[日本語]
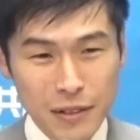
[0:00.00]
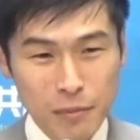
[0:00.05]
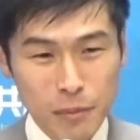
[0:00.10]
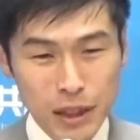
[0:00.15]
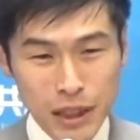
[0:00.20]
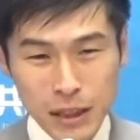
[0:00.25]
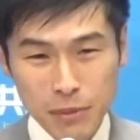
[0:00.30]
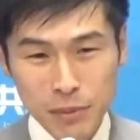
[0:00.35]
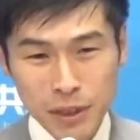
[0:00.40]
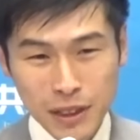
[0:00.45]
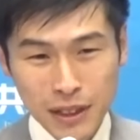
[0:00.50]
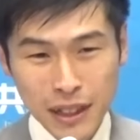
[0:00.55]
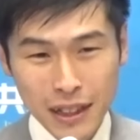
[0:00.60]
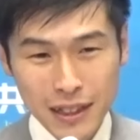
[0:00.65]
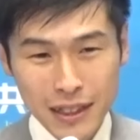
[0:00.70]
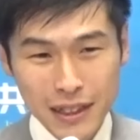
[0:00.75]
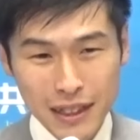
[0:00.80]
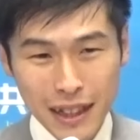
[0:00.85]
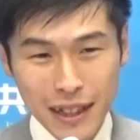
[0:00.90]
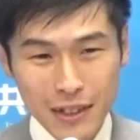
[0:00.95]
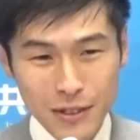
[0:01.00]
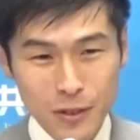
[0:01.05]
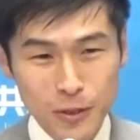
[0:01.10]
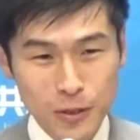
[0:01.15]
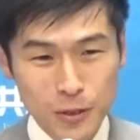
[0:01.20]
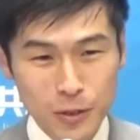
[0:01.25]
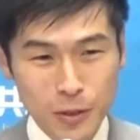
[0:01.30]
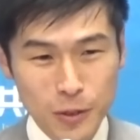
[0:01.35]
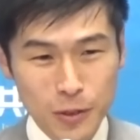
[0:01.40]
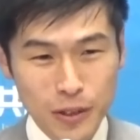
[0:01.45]
まあ、自民案にないとい
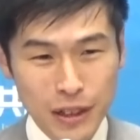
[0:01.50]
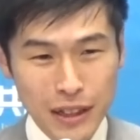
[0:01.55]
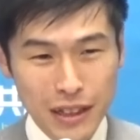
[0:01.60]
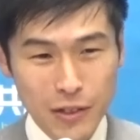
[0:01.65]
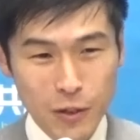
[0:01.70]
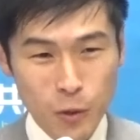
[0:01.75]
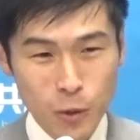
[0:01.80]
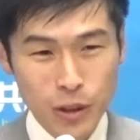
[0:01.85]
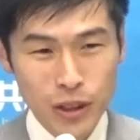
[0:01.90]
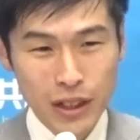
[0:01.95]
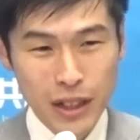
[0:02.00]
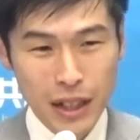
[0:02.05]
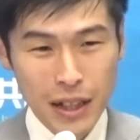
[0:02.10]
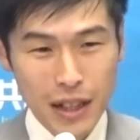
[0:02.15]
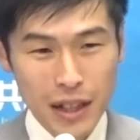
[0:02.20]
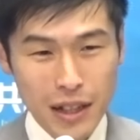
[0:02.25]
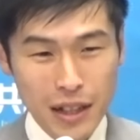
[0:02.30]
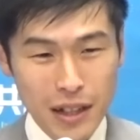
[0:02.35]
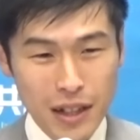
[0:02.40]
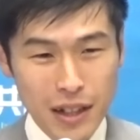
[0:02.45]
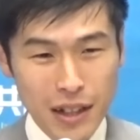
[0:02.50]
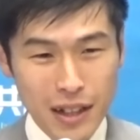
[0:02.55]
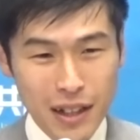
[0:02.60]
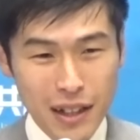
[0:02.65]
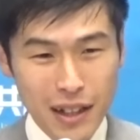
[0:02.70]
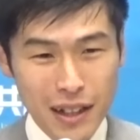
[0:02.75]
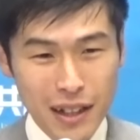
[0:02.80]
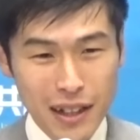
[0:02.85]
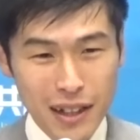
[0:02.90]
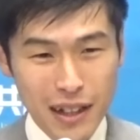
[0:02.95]
うことが大きな
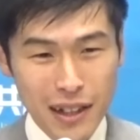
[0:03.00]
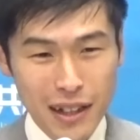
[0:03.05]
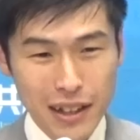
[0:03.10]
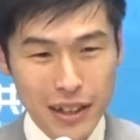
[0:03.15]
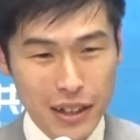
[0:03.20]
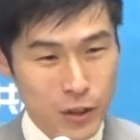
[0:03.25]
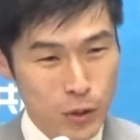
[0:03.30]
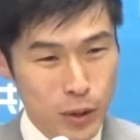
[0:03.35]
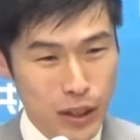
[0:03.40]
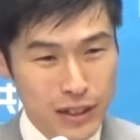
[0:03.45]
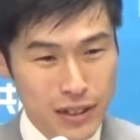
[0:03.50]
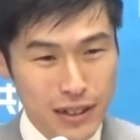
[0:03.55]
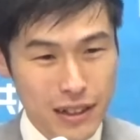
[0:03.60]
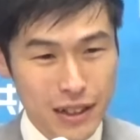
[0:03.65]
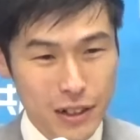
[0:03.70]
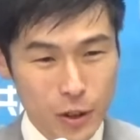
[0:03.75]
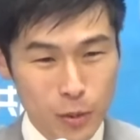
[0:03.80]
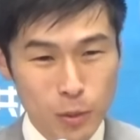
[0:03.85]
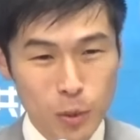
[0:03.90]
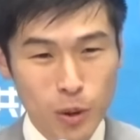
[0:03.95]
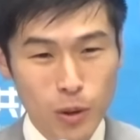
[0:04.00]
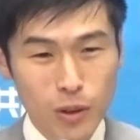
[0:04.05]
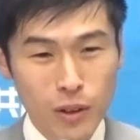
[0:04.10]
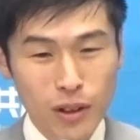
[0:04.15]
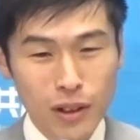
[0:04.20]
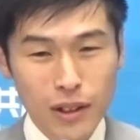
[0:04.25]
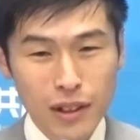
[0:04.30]
理由ですけれども、